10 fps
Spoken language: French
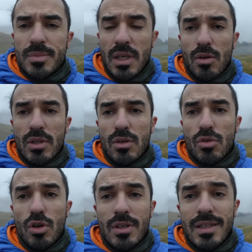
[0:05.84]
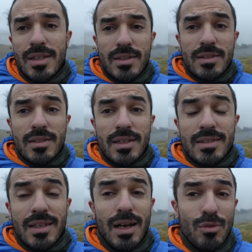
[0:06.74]
ça. On est au col des tentes et
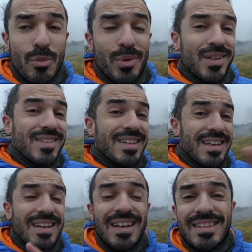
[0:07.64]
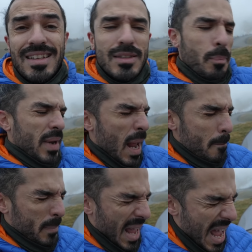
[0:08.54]
c'est là où on plante la tente
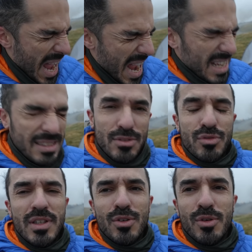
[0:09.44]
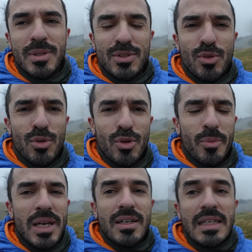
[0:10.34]
cette vidéo commence trop trop
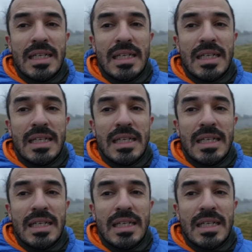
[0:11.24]
bien.